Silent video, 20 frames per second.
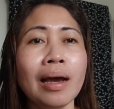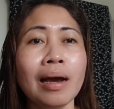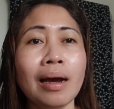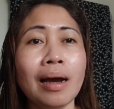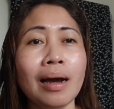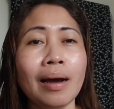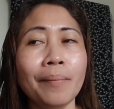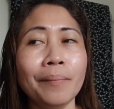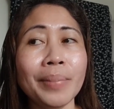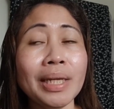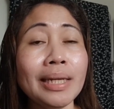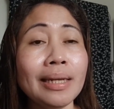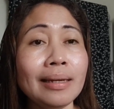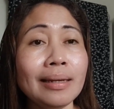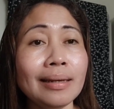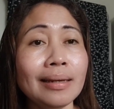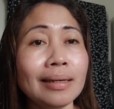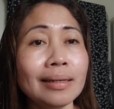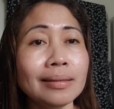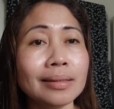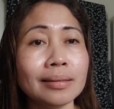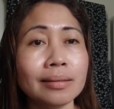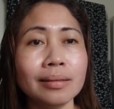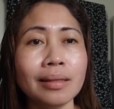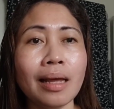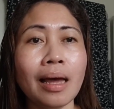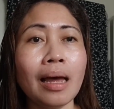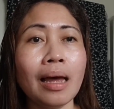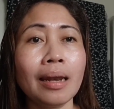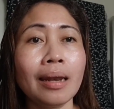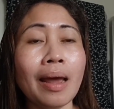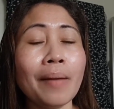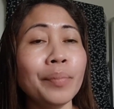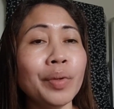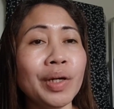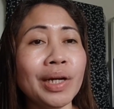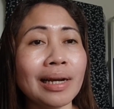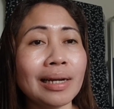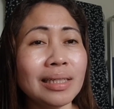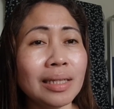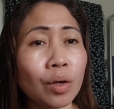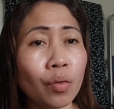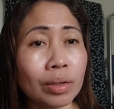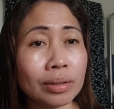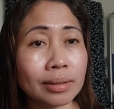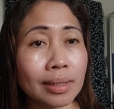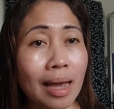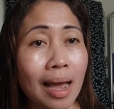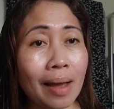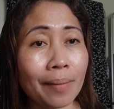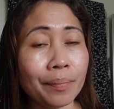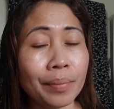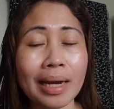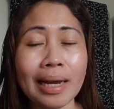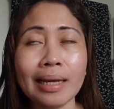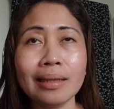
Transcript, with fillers: uh, Middle East na number ng kanyang WhatsApp,